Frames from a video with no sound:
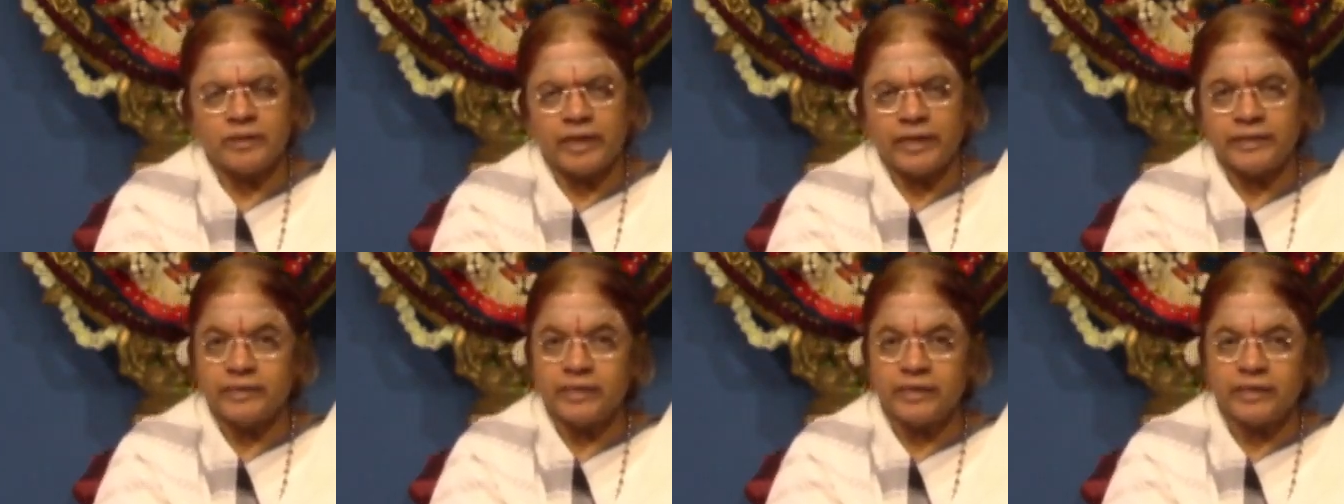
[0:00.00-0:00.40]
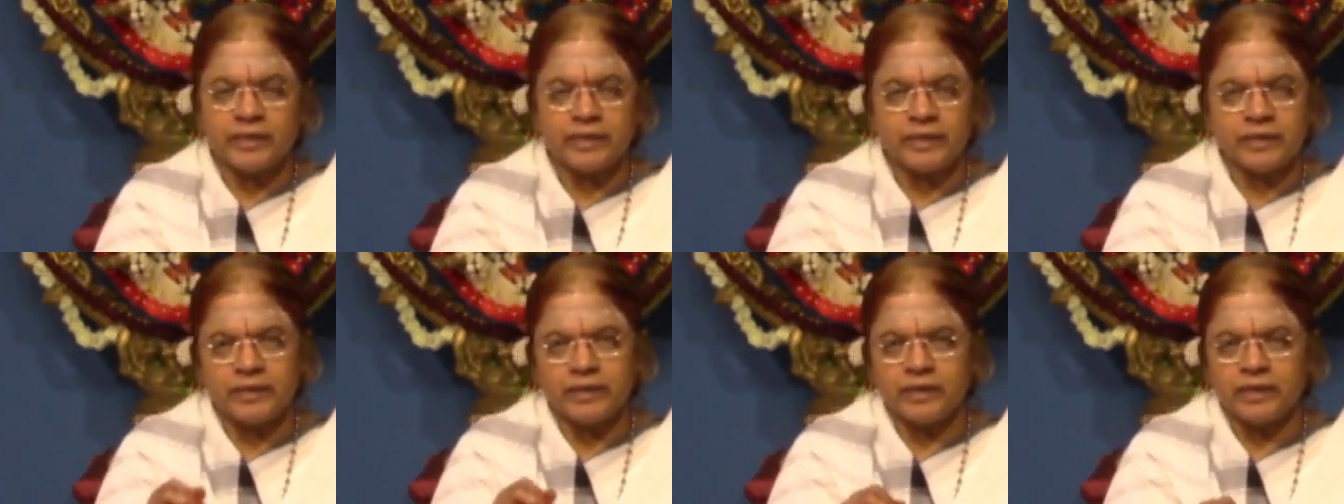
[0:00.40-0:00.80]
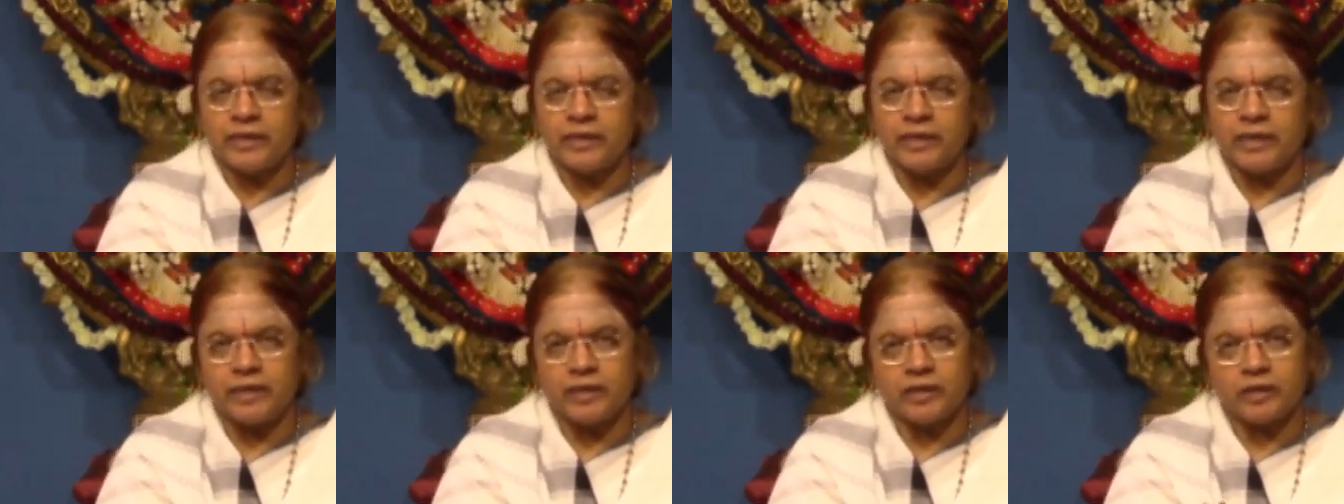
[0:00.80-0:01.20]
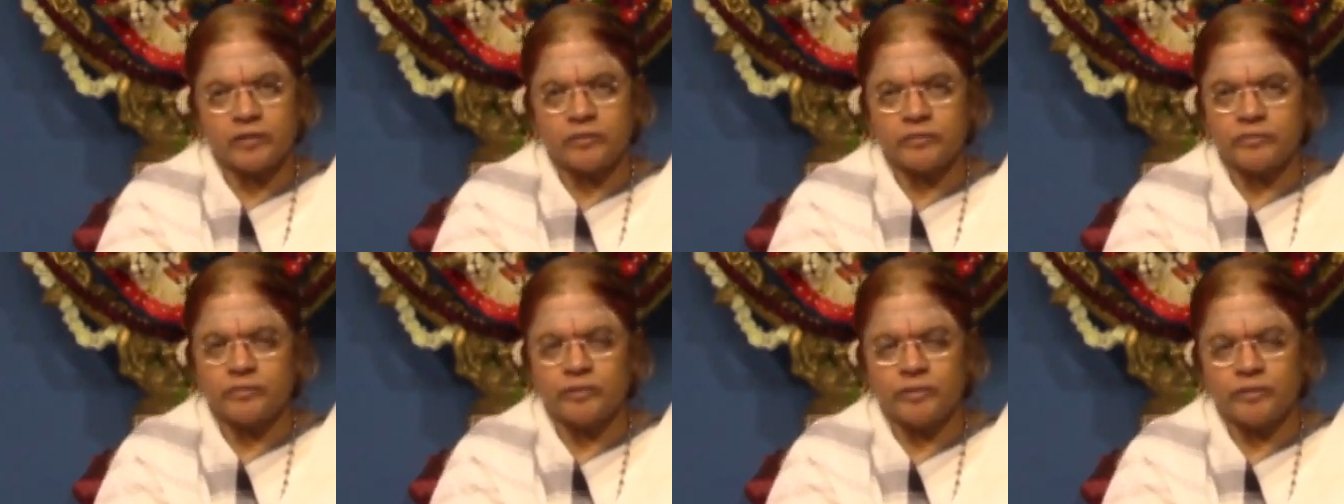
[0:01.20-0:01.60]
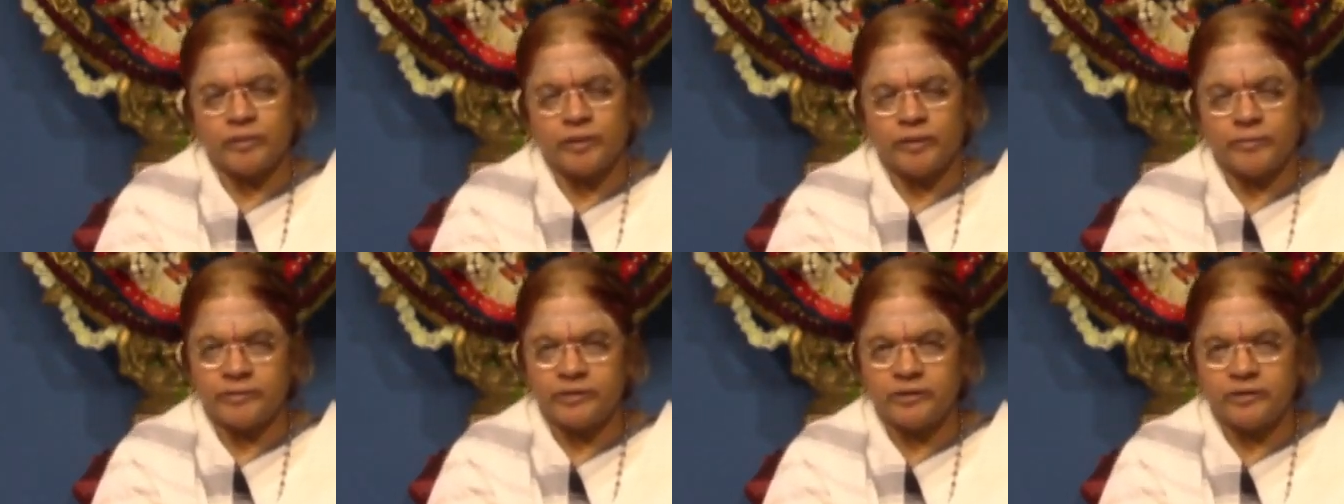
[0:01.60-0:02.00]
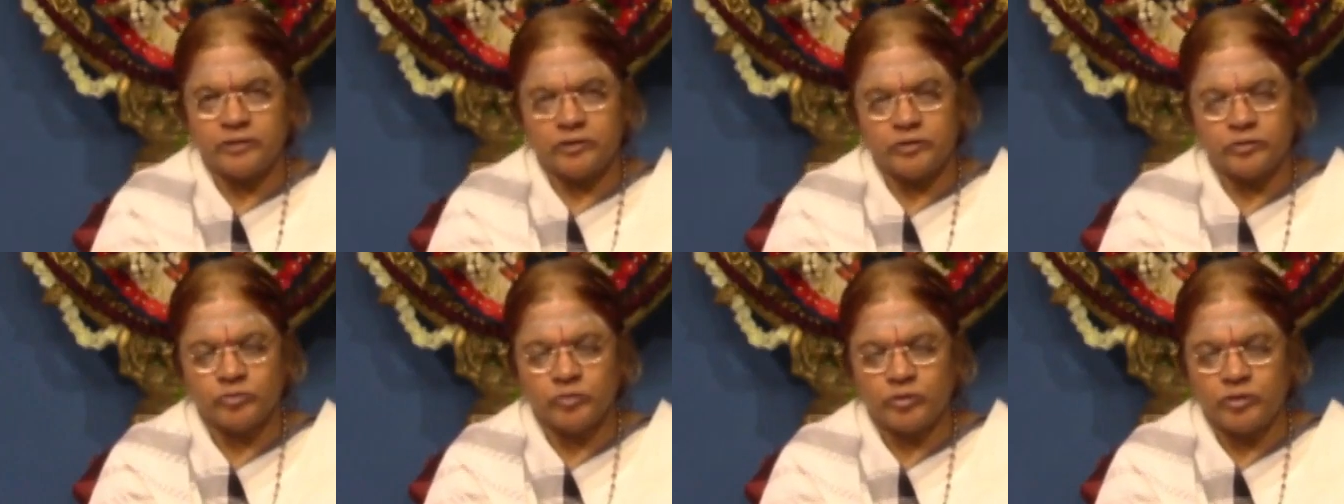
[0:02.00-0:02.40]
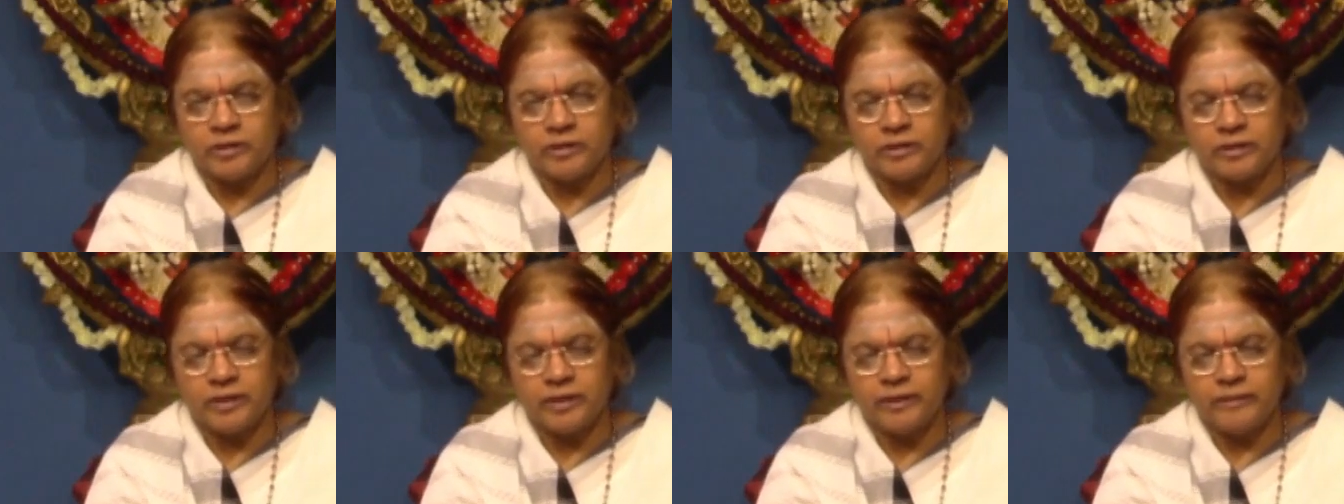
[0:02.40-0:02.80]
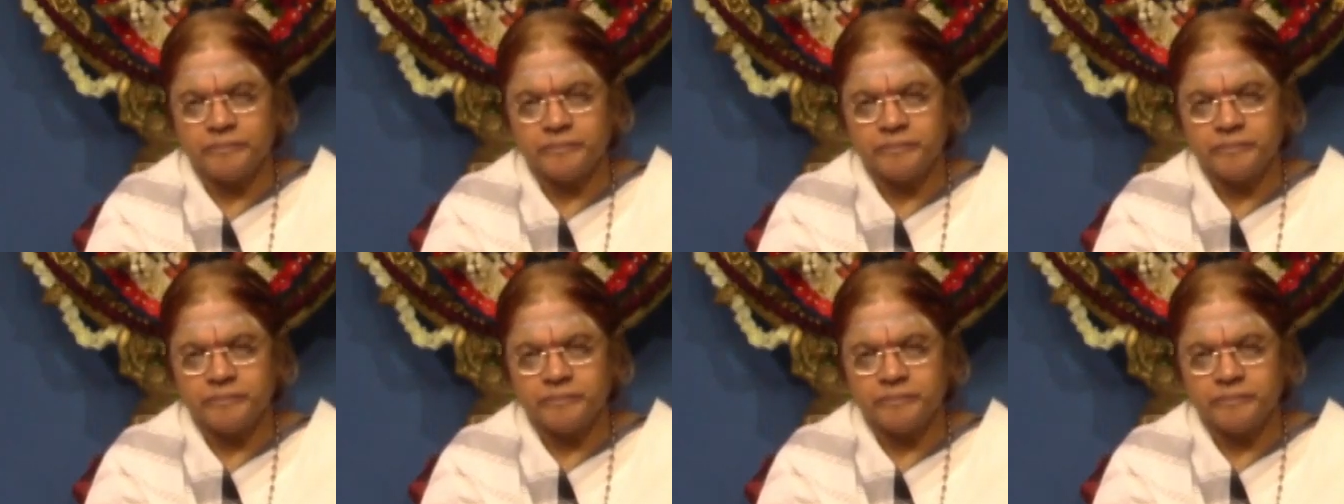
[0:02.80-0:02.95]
அந்த கரணங்களை அடக்கணும் அப்படின்னு நீங்கள் சொல்கிறீங்க